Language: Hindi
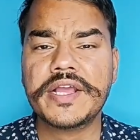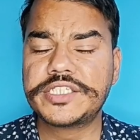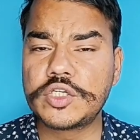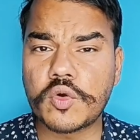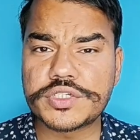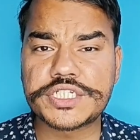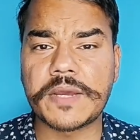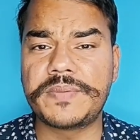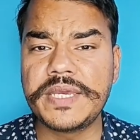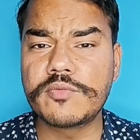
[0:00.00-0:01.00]
जिनको
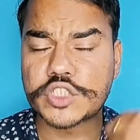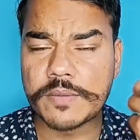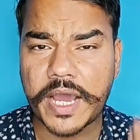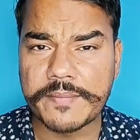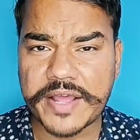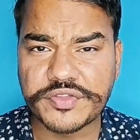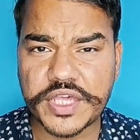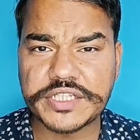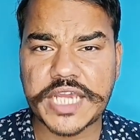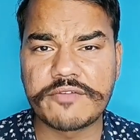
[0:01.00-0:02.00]
सभी मुसलमान मानते
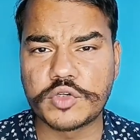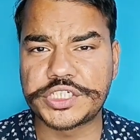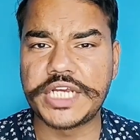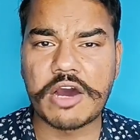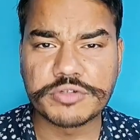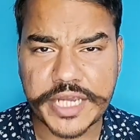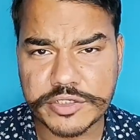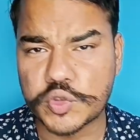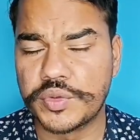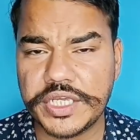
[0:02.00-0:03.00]
हैं चाहे वो शिया हो चाहे
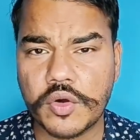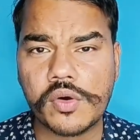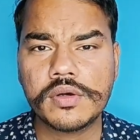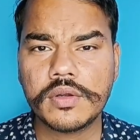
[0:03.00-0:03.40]
सुन्नी हो